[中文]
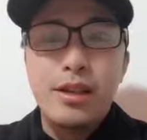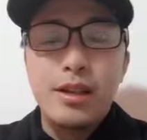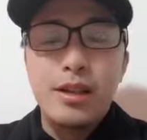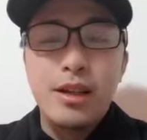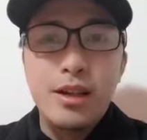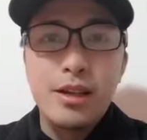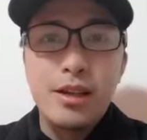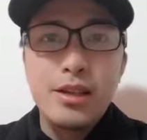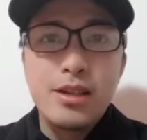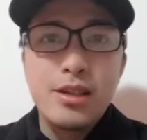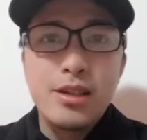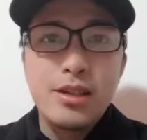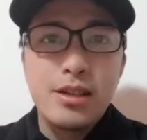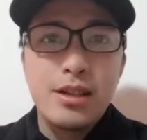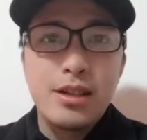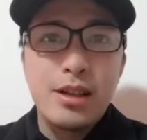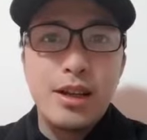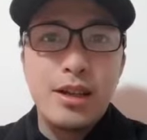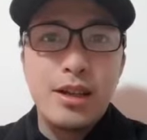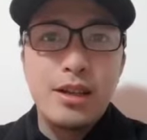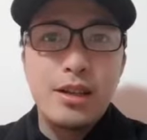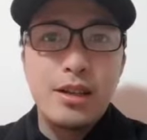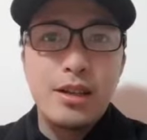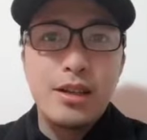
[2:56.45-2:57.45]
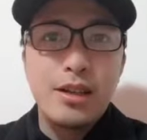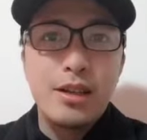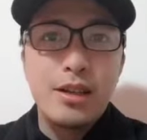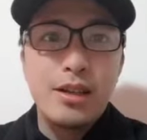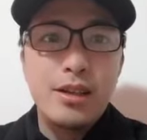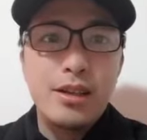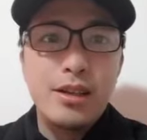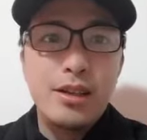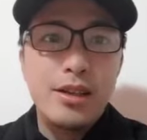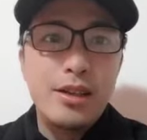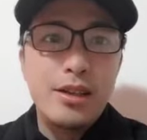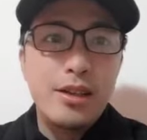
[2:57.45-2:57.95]
那个时代的
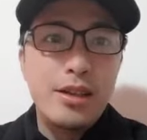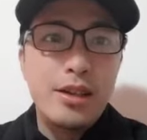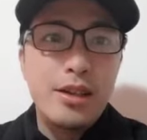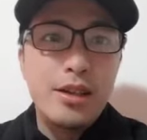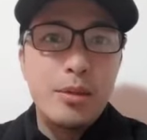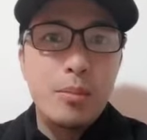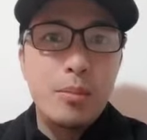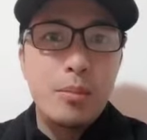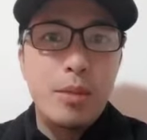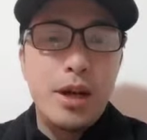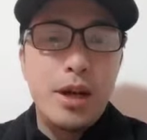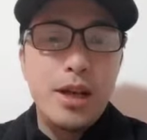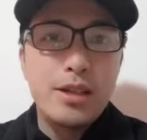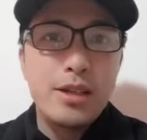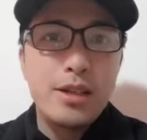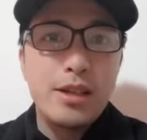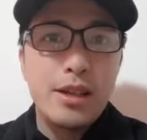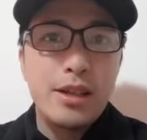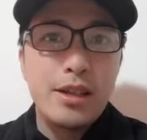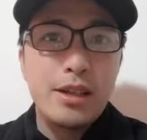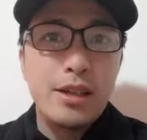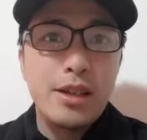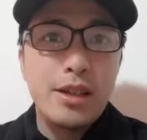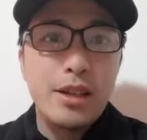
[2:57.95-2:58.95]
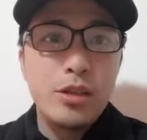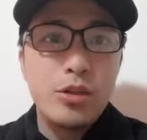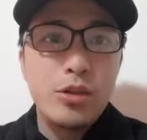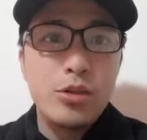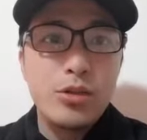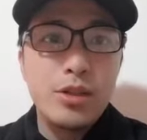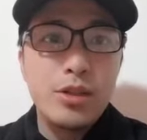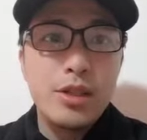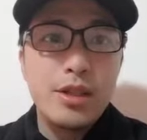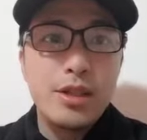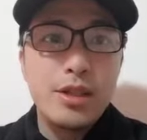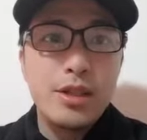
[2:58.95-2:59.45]
八十年代
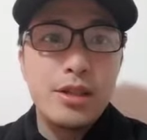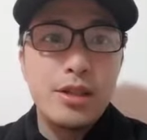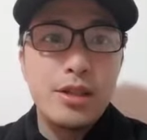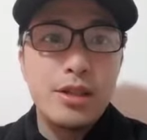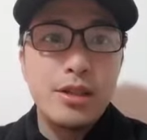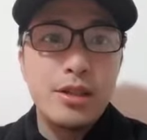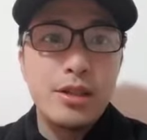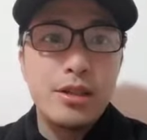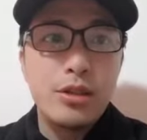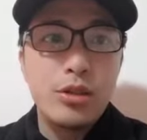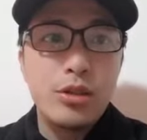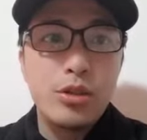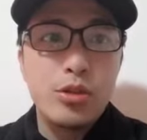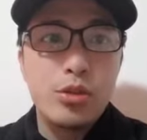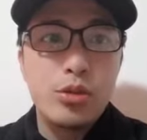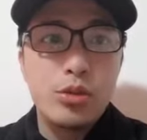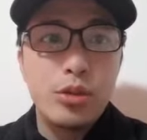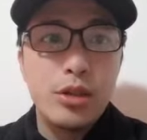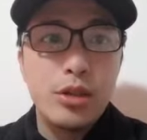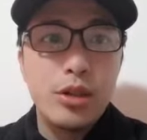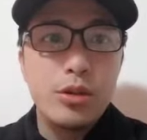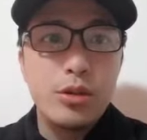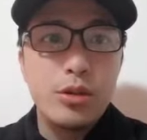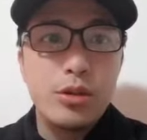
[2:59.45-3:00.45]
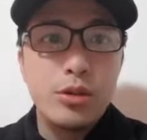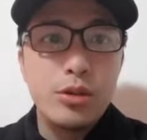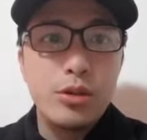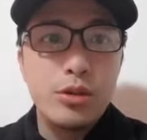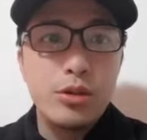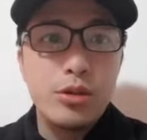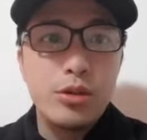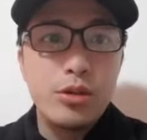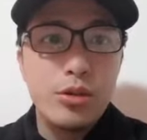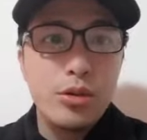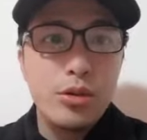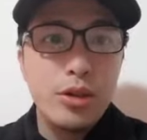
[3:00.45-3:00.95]
中期的所有
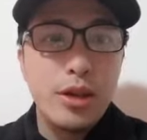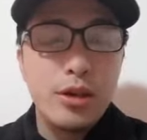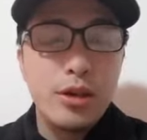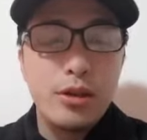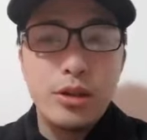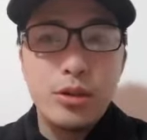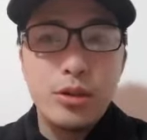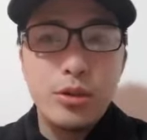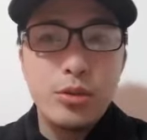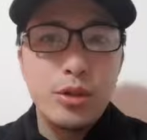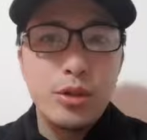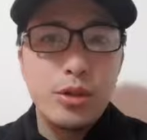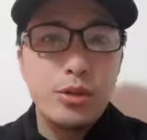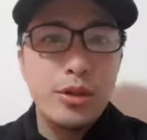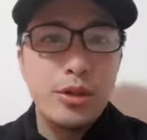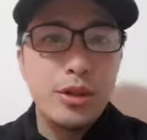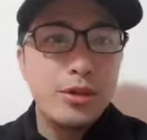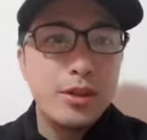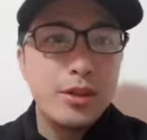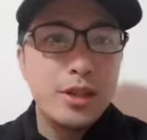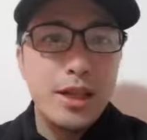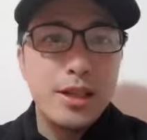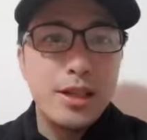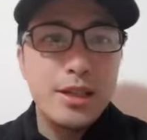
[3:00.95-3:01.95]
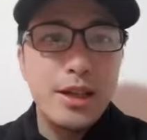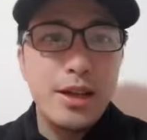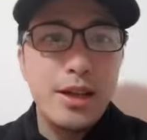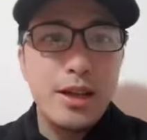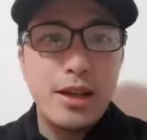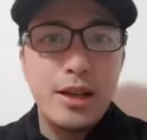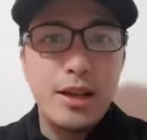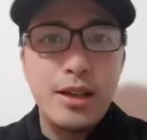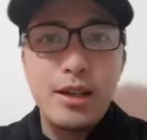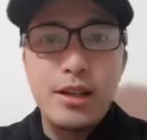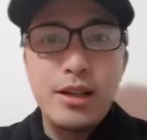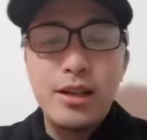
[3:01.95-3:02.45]
重要的队都参加
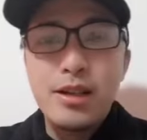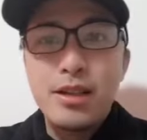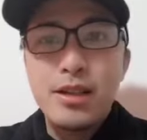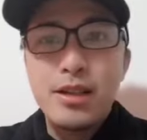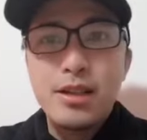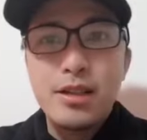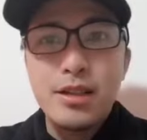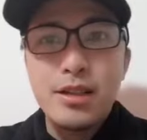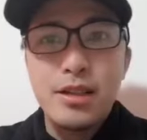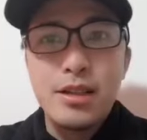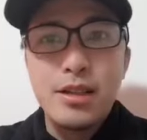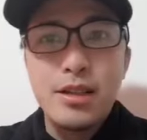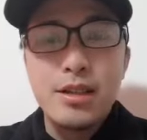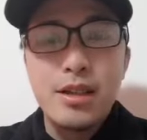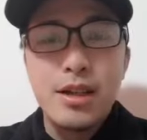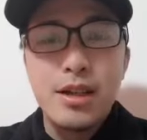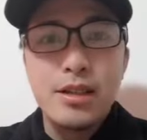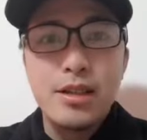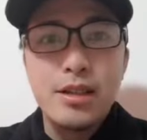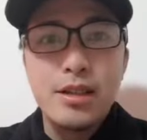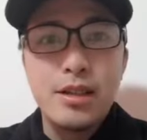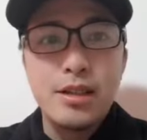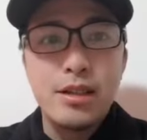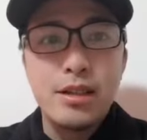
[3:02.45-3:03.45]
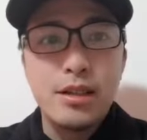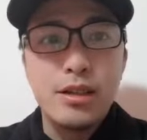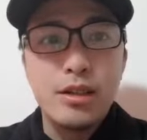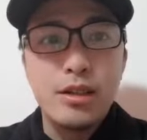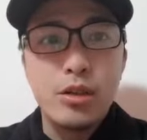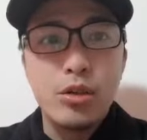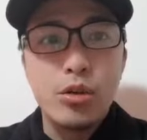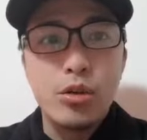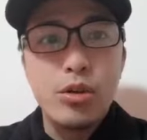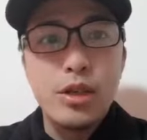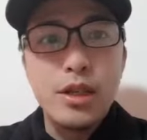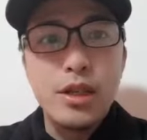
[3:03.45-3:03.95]
了。实际上是一个
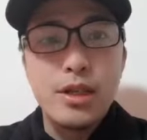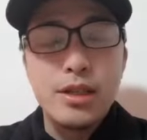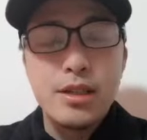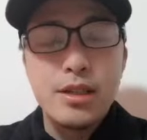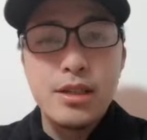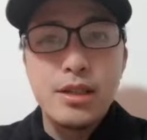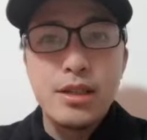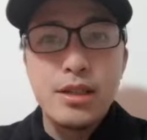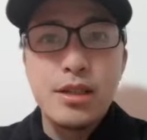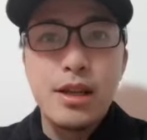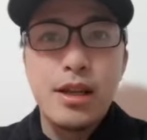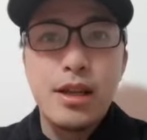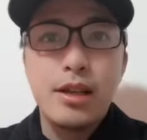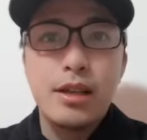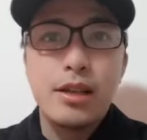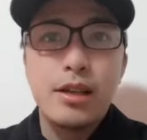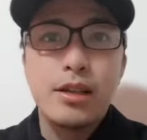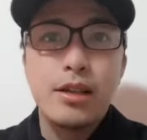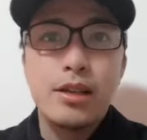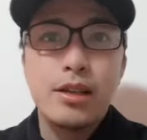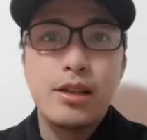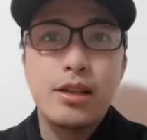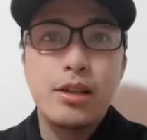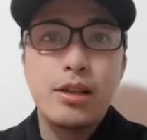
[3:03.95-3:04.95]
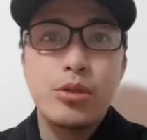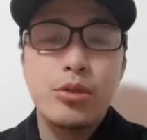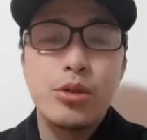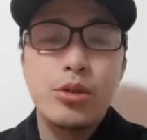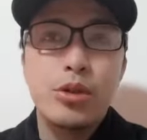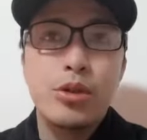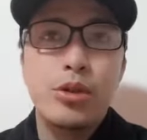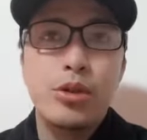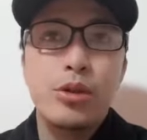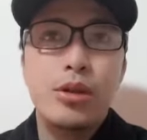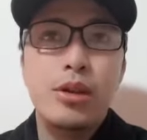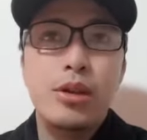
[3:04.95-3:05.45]
公益慈善的一个运
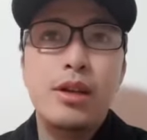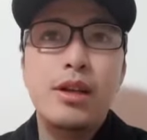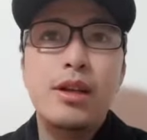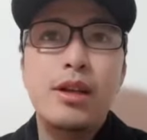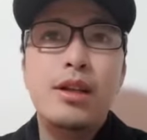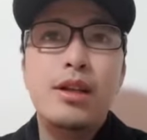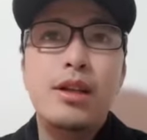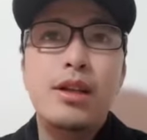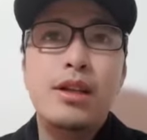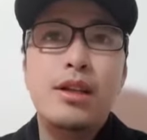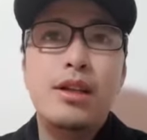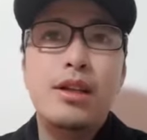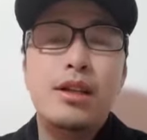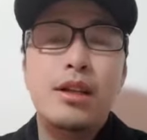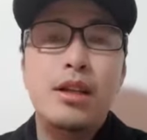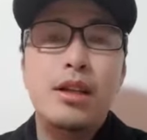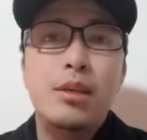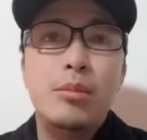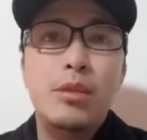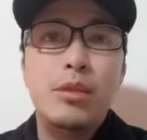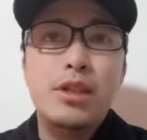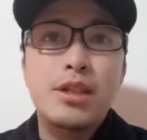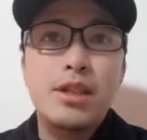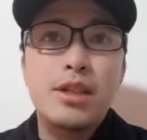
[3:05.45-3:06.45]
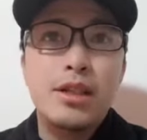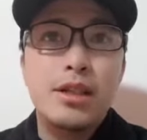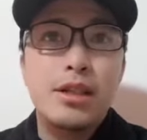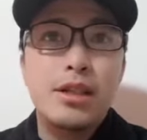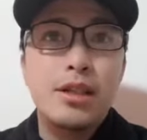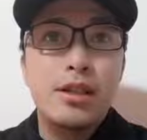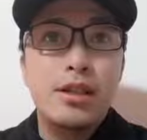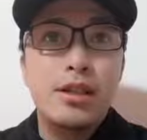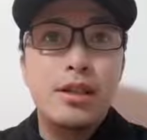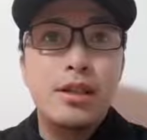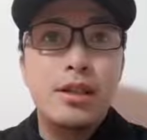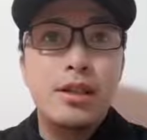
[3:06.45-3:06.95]
动。那么，这
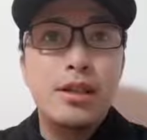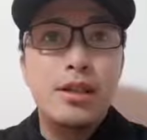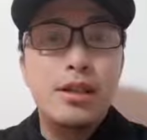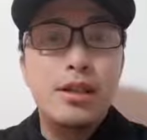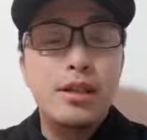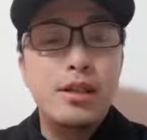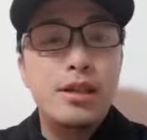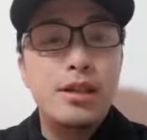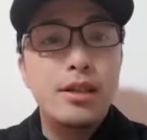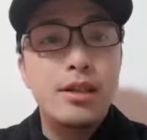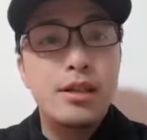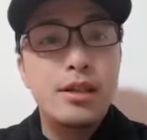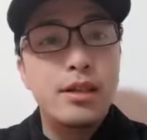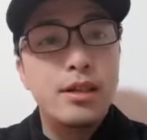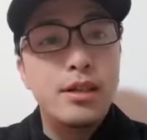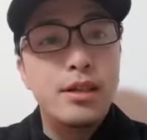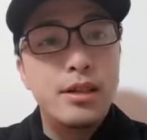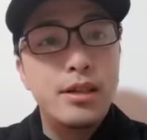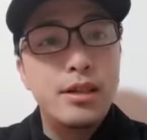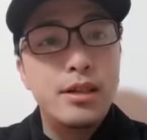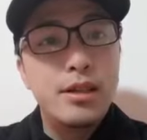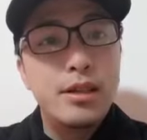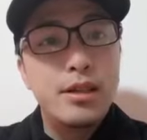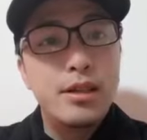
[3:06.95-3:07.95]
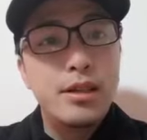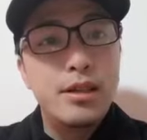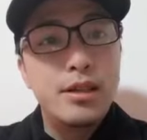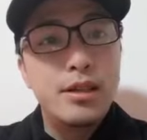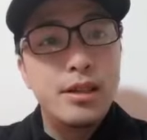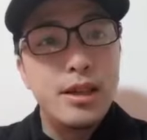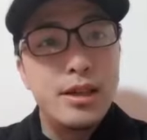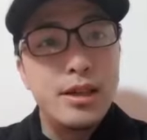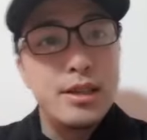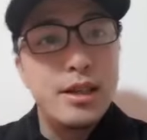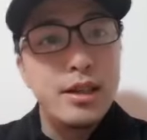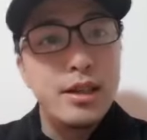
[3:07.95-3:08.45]
个
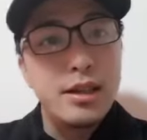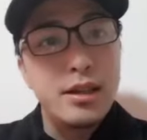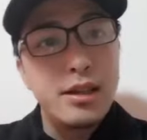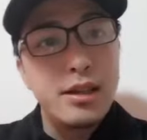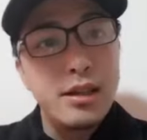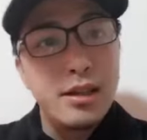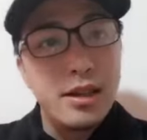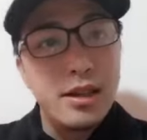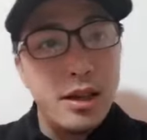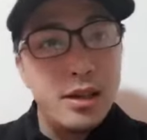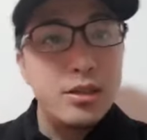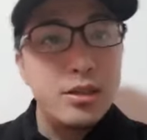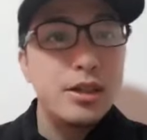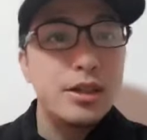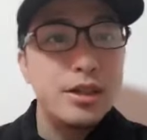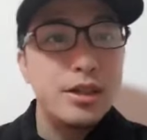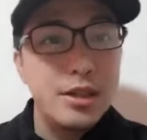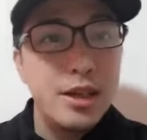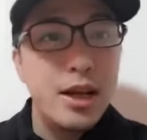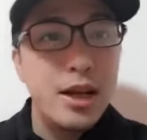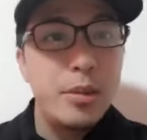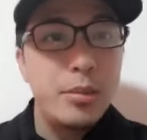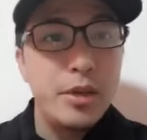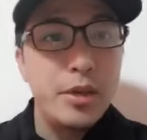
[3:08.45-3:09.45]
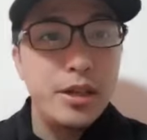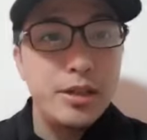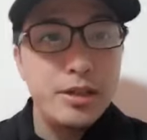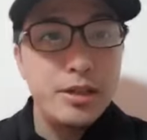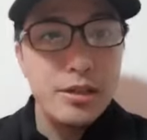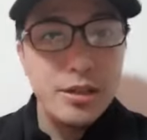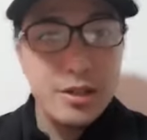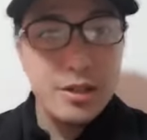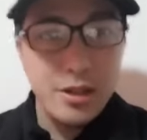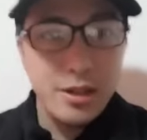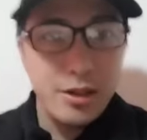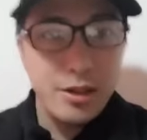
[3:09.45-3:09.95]
大家看到这个场面就
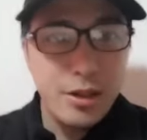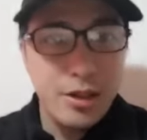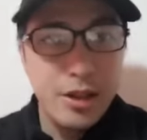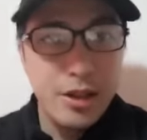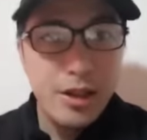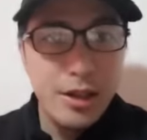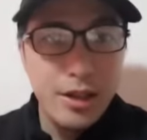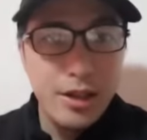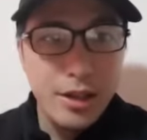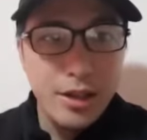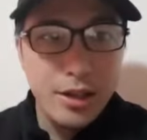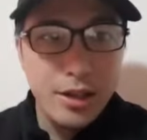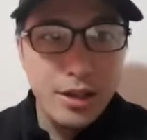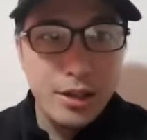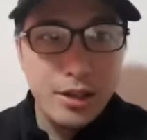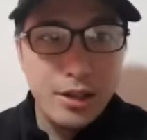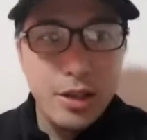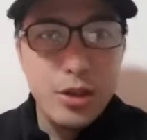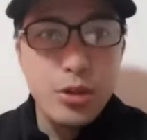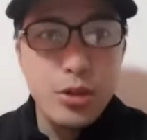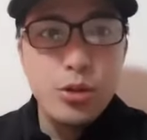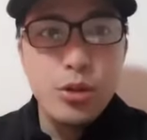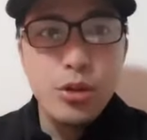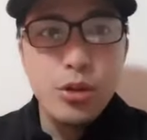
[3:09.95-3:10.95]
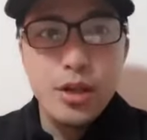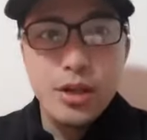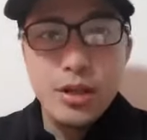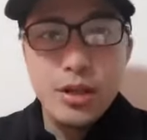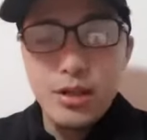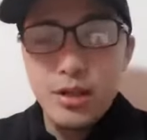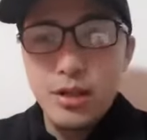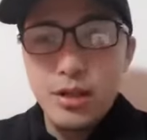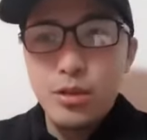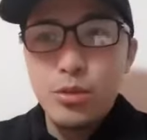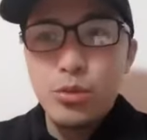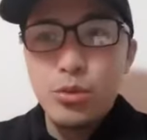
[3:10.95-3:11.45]
知道，音乐
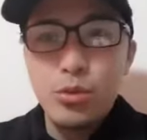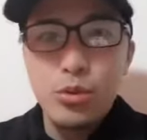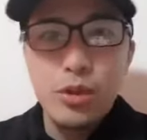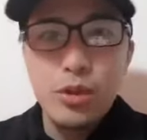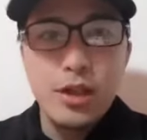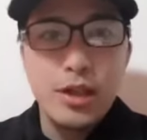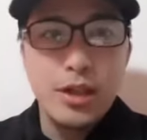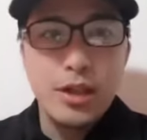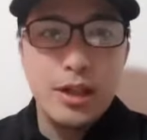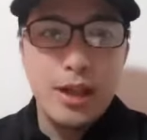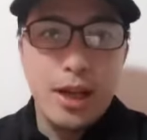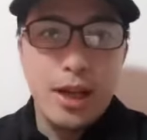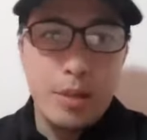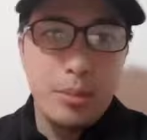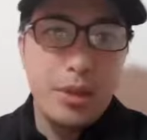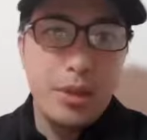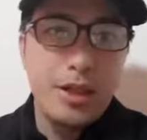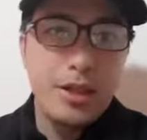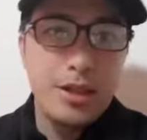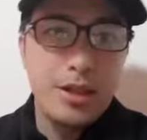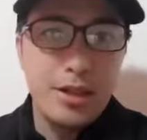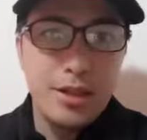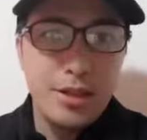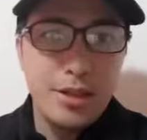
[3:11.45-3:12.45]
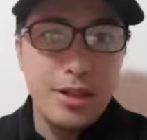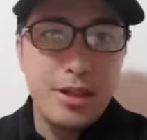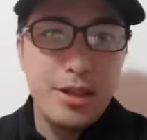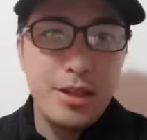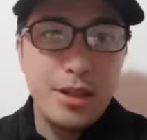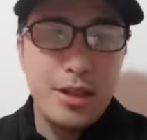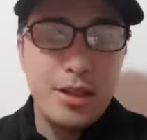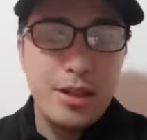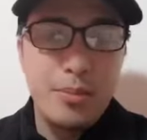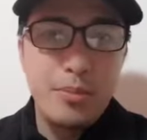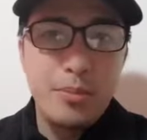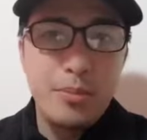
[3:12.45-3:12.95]
是如何改变世界
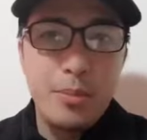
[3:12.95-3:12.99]
的。